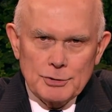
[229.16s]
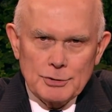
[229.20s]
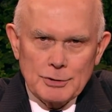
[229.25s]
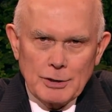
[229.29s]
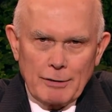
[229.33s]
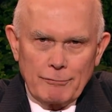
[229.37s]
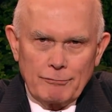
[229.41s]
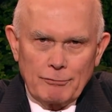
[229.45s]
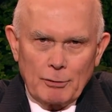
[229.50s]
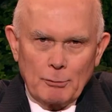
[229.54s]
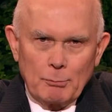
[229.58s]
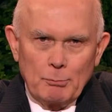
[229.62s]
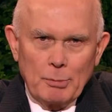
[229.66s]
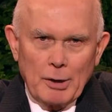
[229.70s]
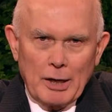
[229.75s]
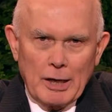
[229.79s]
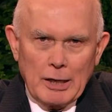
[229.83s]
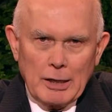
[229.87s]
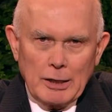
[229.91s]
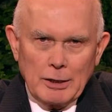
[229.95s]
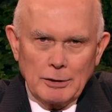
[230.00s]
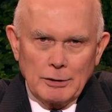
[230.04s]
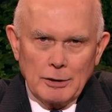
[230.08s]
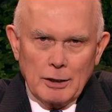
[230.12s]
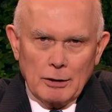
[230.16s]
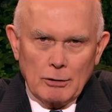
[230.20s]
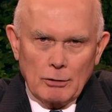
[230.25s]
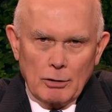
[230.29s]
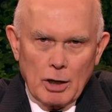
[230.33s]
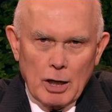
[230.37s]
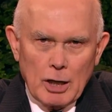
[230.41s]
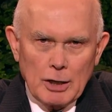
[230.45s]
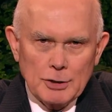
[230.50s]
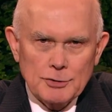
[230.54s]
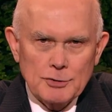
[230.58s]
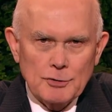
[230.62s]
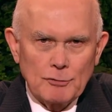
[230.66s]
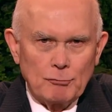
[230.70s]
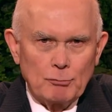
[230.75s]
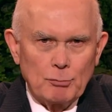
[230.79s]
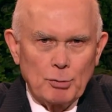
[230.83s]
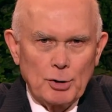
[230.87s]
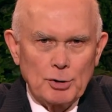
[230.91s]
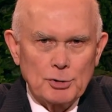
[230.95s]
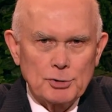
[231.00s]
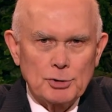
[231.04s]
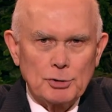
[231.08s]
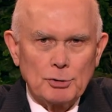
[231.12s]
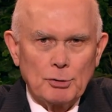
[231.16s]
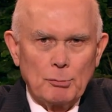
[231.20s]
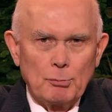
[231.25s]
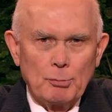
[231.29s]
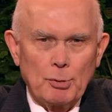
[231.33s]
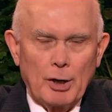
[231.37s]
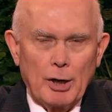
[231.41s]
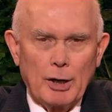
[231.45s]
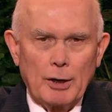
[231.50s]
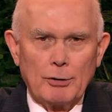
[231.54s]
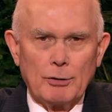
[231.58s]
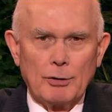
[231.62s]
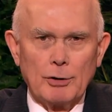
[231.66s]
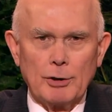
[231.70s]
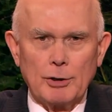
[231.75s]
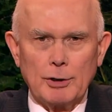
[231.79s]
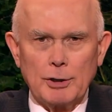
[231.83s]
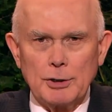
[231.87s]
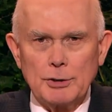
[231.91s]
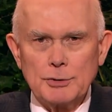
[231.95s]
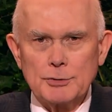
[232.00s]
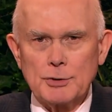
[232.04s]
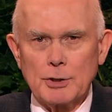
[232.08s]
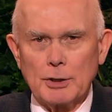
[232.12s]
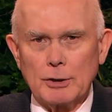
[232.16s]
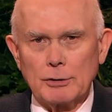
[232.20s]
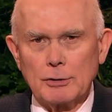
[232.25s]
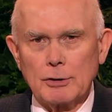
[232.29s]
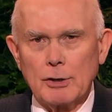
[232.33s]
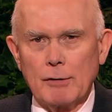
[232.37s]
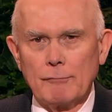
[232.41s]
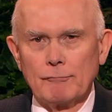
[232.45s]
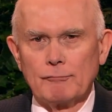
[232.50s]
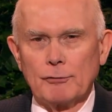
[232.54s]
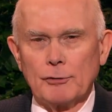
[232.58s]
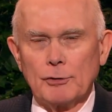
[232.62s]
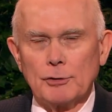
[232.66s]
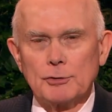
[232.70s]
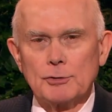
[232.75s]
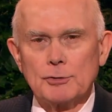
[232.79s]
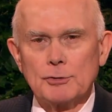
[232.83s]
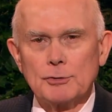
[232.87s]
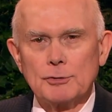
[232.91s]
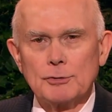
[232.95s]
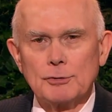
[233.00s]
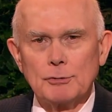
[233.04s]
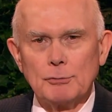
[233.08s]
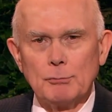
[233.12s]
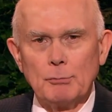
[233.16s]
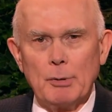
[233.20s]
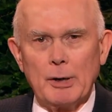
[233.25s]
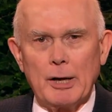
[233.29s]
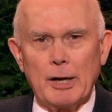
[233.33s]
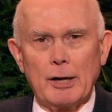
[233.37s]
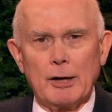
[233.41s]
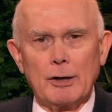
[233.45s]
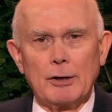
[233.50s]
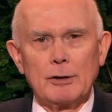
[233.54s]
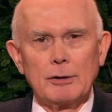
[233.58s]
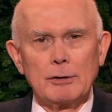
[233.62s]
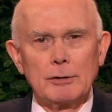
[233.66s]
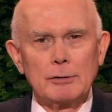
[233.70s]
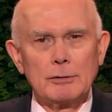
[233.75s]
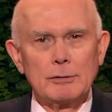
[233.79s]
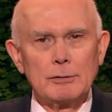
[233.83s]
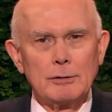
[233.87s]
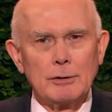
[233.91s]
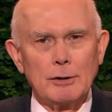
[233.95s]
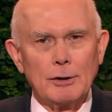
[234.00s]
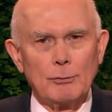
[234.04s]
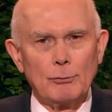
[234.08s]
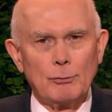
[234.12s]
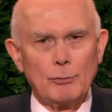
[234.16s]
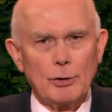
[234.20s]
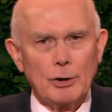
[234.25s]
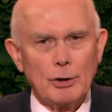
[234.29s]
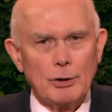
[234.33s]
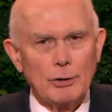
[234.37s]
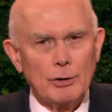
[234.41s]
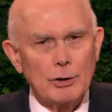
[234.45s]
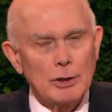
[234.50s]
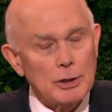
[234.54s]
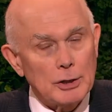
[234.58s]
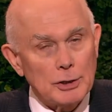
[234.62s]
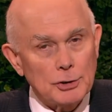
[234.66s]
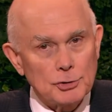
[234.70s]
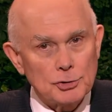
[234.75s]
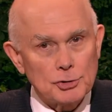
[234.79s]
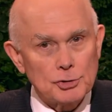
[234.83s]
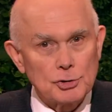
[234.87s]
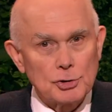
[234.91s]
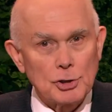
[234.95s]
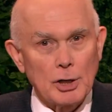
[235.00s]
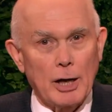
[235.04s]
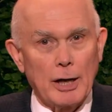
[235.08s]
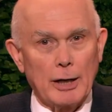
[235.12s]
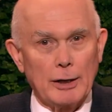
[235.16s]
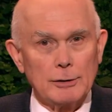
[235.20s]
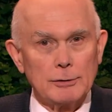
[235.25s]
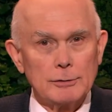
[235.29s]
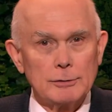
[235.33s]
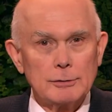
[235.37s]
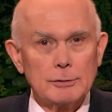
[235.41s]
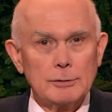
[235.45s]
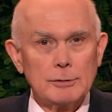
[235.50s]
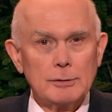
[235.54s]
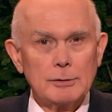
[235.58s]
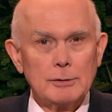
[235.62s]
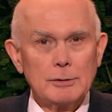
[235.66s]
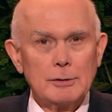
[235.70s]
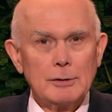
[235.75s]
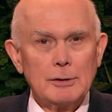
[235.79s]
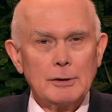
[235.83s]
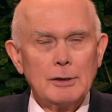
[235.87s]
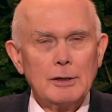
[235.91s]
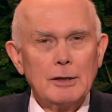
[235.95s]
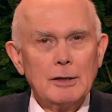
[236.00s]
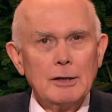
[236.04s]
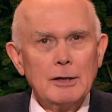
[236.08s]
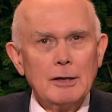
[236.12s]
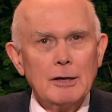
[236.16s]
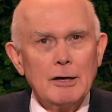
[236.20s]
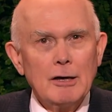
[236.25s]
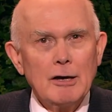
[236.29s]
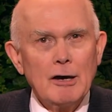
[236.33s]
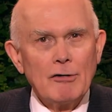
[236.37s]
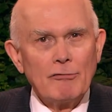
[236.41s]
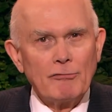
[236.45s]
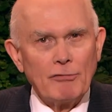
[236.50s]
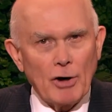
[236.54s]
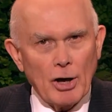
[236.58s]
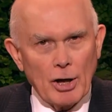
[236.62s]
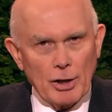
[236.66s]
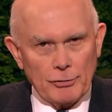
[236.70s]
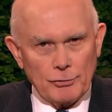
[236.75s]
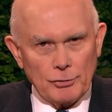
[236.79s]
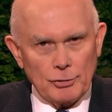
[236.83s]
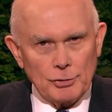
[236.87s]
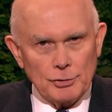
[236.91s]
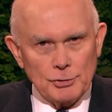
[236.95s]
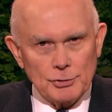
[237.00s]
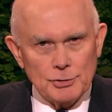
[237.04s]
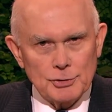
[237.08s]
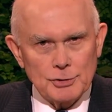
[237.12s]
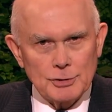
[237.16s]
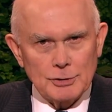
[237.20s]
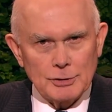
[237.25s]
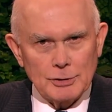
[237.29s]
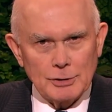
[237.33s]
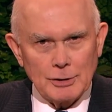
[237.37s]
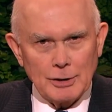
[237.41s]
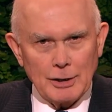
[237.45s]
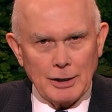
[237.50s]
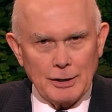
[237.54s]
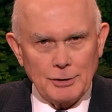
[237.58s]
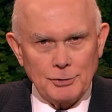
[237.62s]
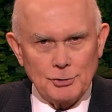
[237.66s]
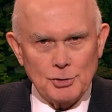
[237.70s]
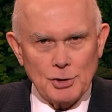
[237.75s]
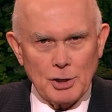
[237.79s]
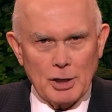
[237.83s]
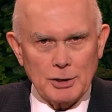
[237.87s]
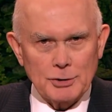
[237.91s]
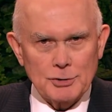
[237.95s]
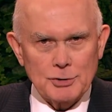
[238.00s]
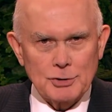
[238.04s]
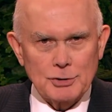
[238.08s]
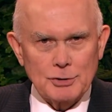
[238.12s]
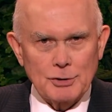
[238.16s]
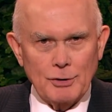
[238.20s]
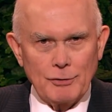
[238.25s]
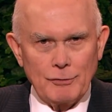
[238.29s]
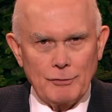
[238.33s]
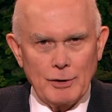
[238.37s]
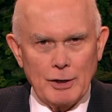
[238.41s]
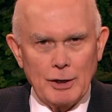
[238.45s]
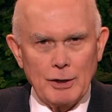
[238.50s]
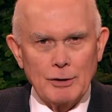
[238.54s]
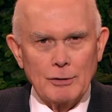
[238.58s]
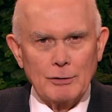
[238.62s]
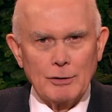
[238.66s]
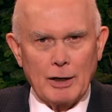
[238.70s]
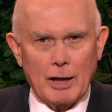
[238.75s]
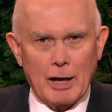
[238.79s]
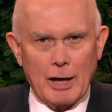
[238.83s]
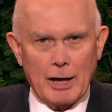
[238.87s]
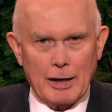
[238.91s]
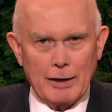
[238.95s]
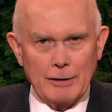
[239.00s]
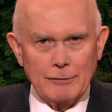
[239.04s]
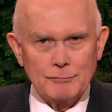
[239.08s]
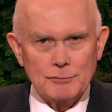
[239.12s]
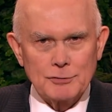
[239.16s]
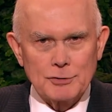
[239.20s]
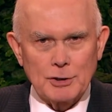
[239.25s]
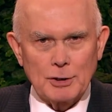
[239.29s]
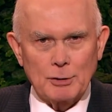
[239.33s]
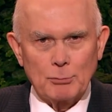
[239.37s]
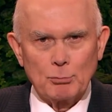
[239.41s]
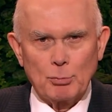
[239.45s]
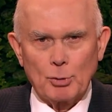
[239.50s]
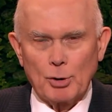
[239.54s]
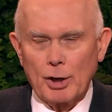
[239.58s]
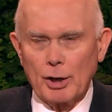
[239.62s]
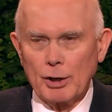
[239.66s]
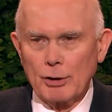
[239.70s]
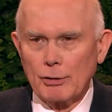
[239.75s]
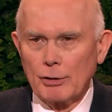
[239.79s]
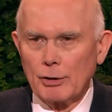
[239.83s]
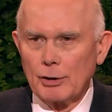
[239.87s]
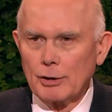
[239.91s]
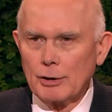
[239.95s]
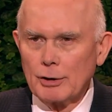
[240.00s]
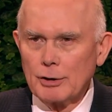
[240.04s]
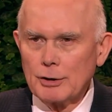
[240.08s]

母亲为了生孩子、养孩子，必须忍受疼痛，牺牲个人目标和舒适；父亲为了负担